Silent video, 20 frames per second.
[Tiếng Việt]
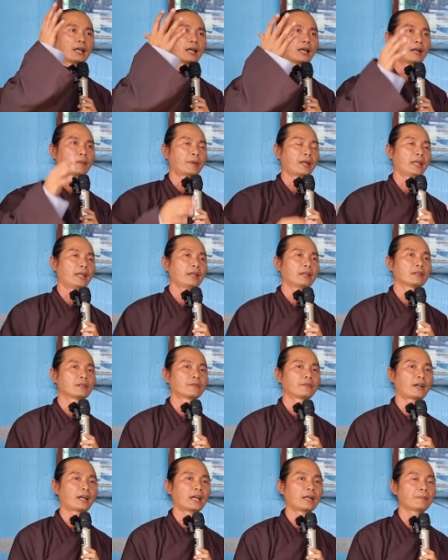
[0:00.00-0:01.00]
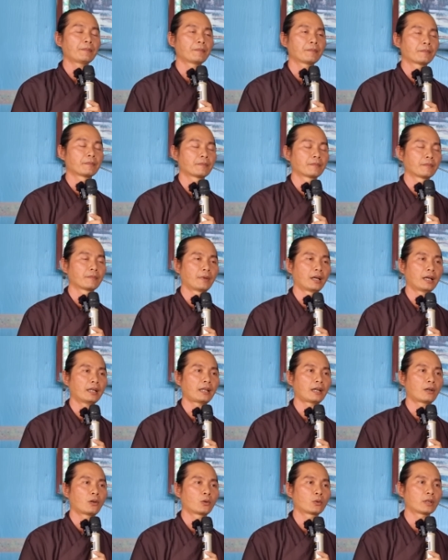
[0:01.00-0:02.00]
À, bị người Pháp mở
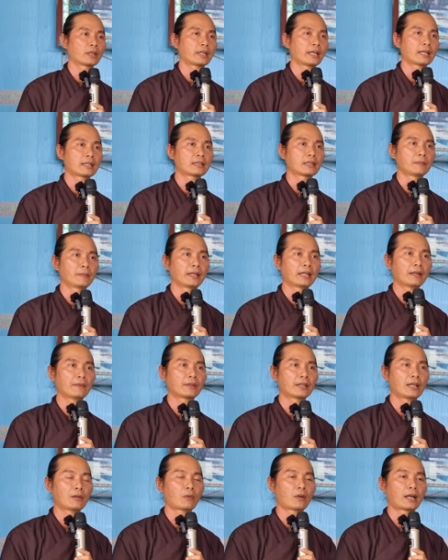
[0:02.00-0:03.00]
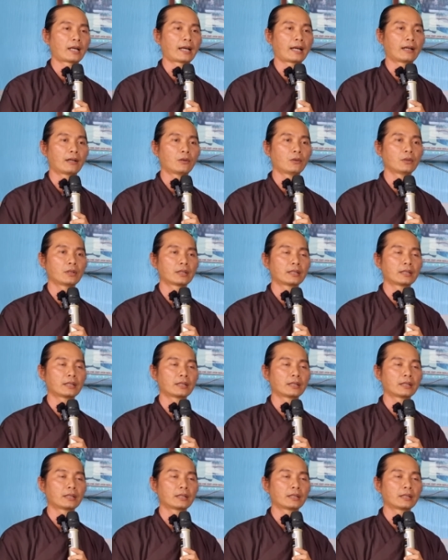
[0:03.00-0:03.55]
đầu cho trang sử Bi Đắc Giáo Hòa Hảo.